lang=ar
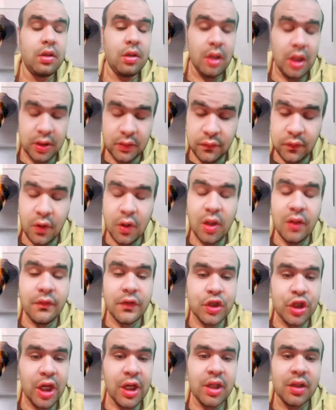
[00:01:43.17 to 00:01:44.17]
أطفال في
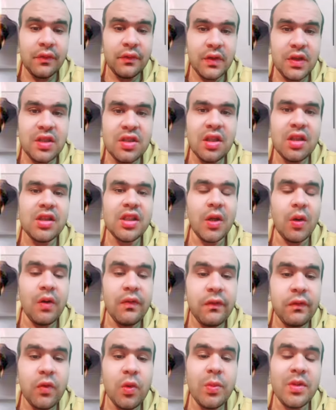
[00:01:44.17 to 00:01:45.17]
شقة فيصل
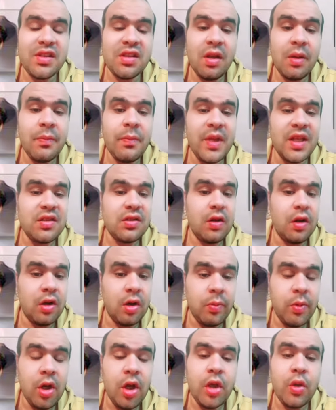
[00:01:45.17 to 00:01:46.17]
توفوا بسبب ماس
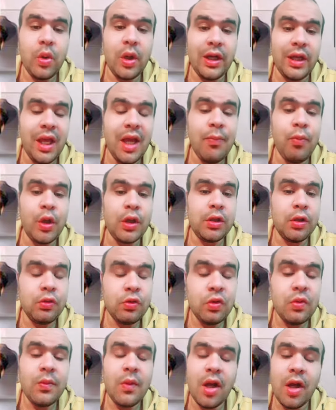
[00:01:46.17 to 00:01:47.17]
كهربائي وغياب
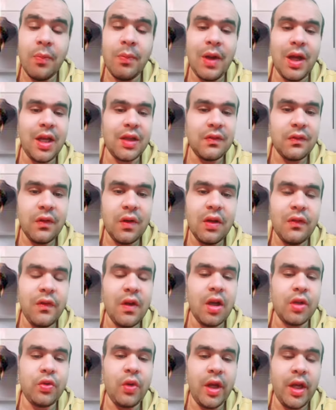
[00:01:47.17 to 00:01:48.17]
والدتهم أربع أطفال
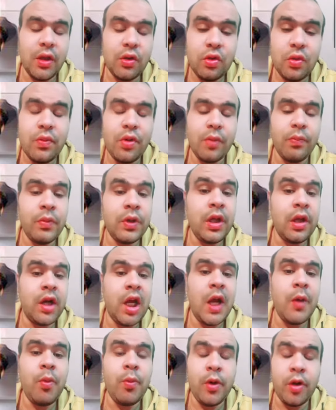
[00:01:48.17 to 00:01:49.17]
فقدوا حياتهم ربنا
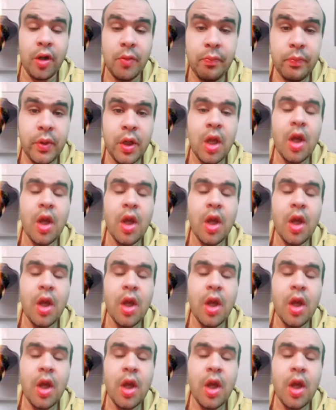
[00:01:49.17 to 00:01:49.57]
يرحمهم يا رب